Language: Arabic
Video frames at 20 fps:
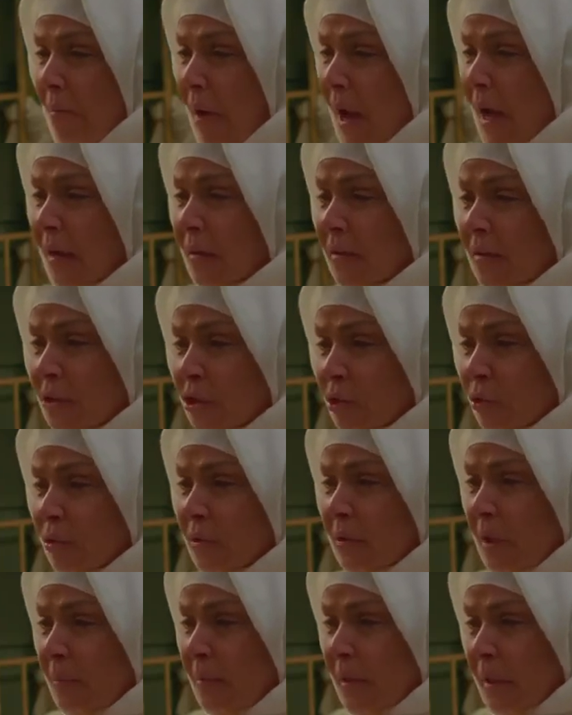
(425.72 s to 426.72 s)
محدش
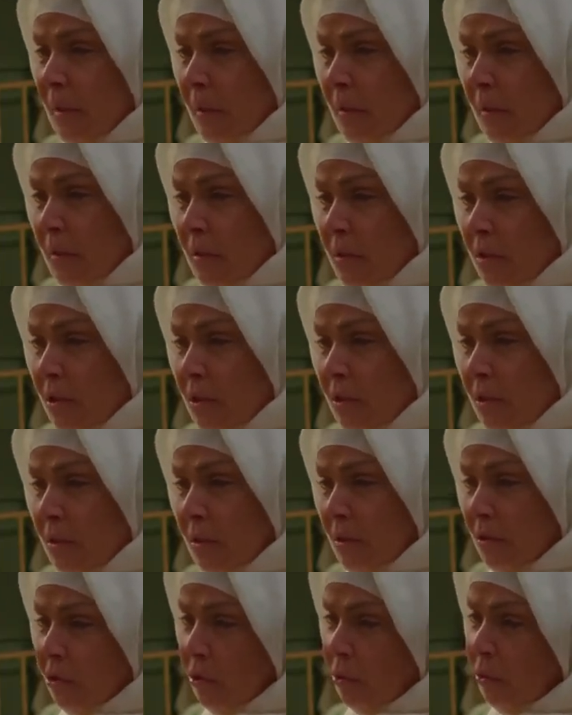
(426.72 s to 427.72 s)
قدام القرش
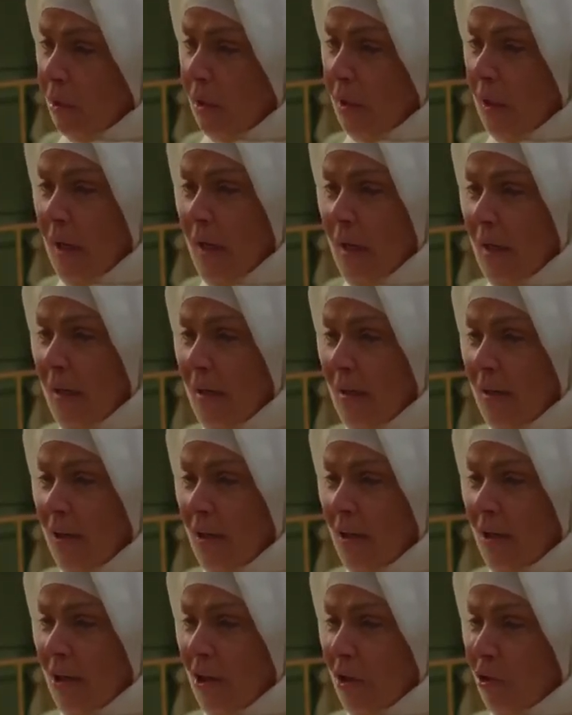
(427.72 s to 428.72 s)
يقول لا
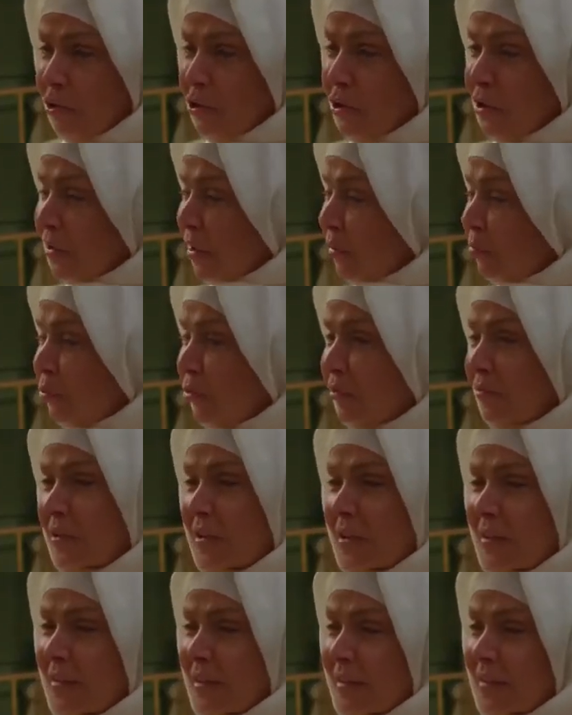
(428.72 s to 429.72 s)
خصيصا
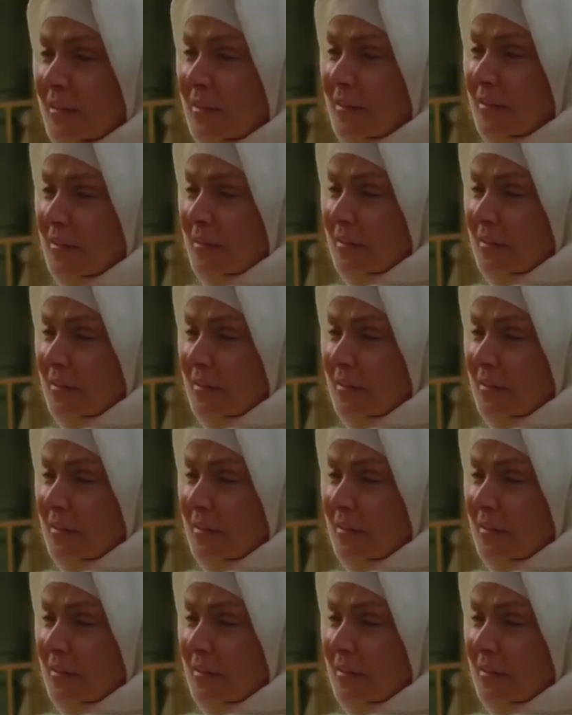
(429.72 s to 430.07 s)
مفيدة دي